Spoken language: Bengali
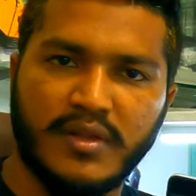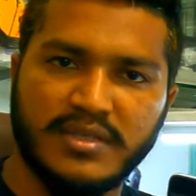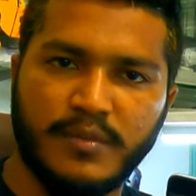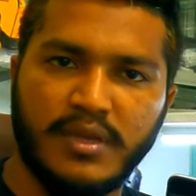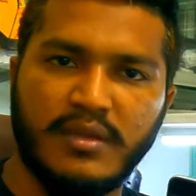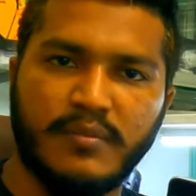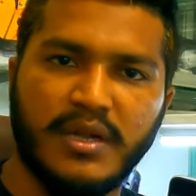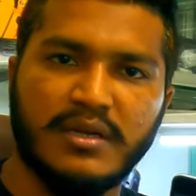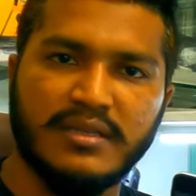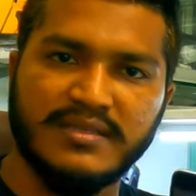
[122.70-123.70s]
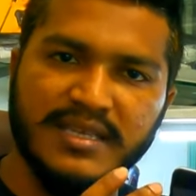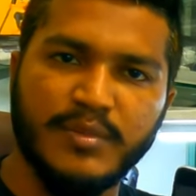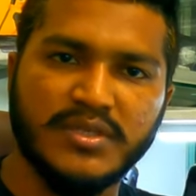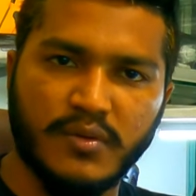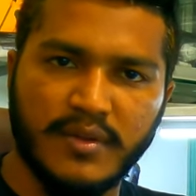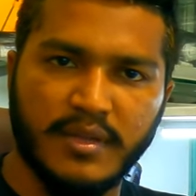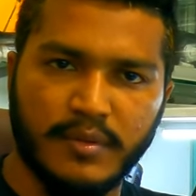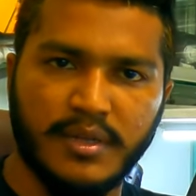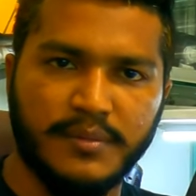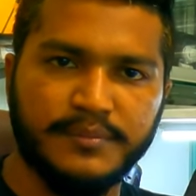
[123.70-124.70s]
করা যাবে বাট সিম ইউজ করা
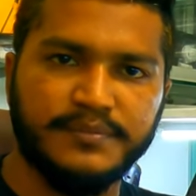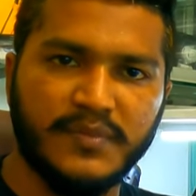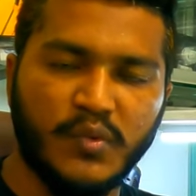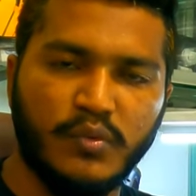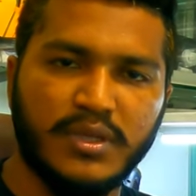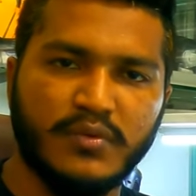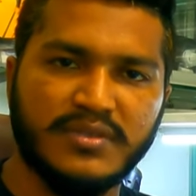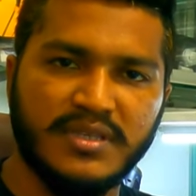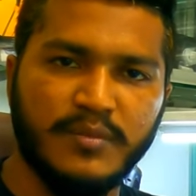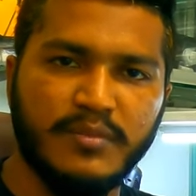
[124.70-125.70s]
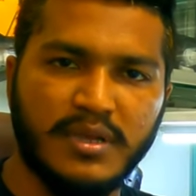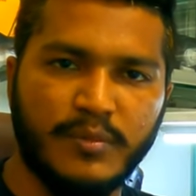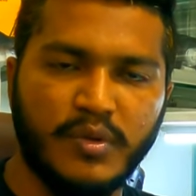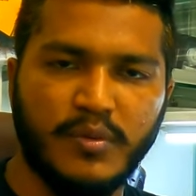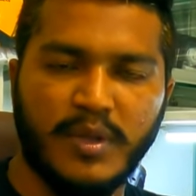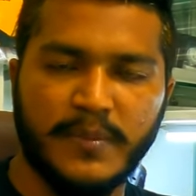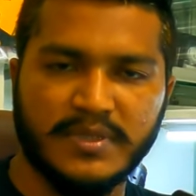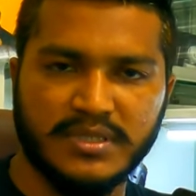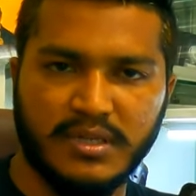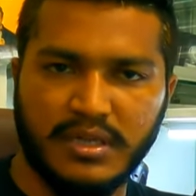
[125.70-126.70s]
যাবে না উইথাউট সিম আমি ওই
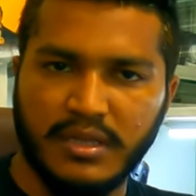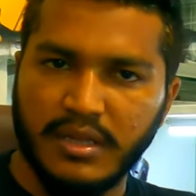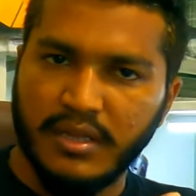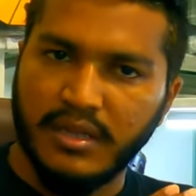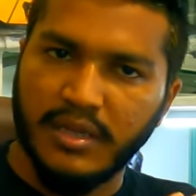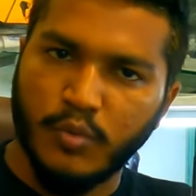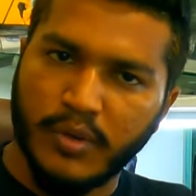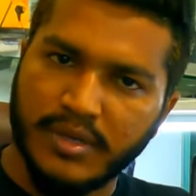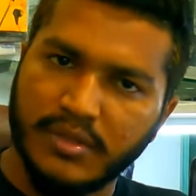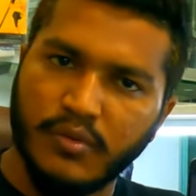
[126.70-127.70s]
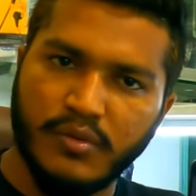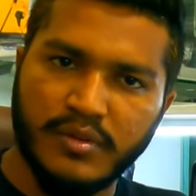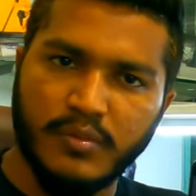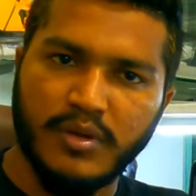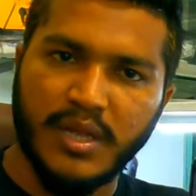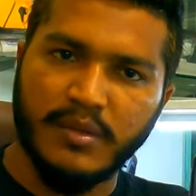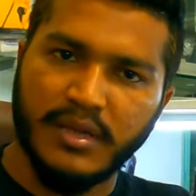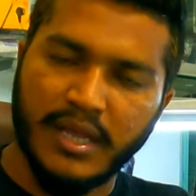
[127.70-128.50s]
বাইপাসটা এই মোবাইলটাতে করে দিব আই